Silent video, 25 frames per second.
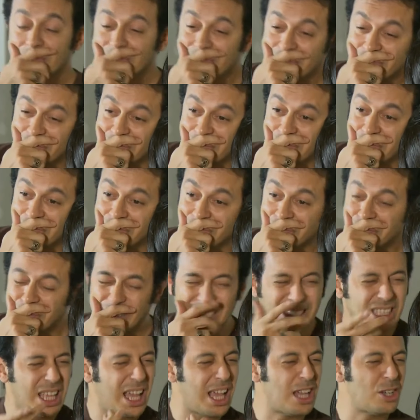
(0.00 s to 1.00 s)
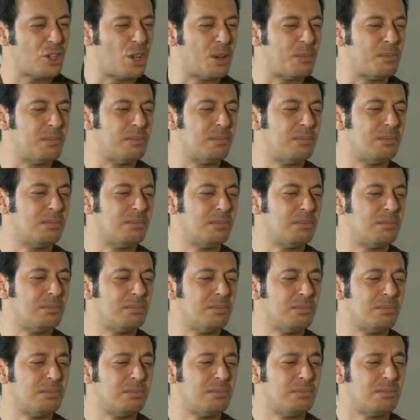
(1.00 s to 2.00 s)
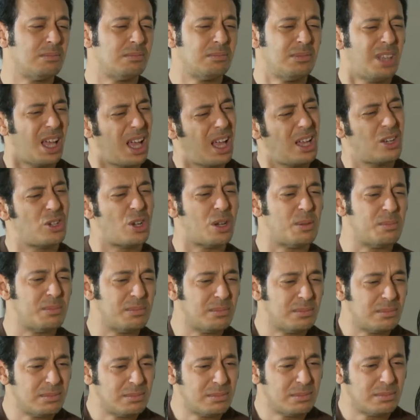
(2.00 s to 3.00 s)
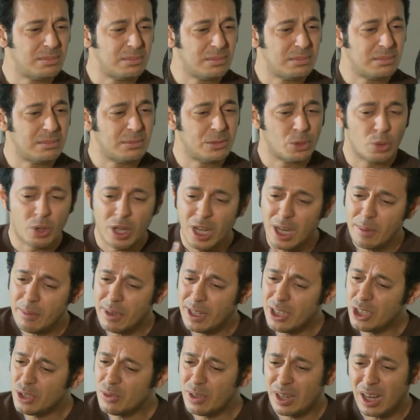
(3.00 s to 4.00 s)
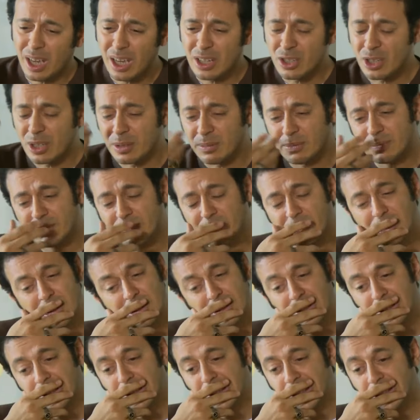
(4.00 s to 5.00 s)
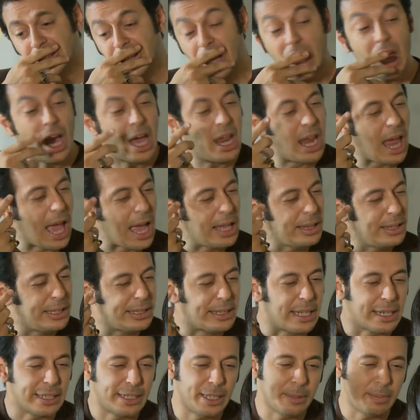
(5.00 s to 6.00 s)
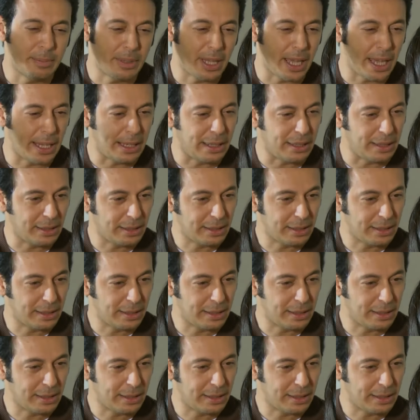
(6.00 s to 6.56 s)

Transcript: مم. بس ده غشم ده غشم وانا ماليش في الغشم انا عندي ترتيب تاني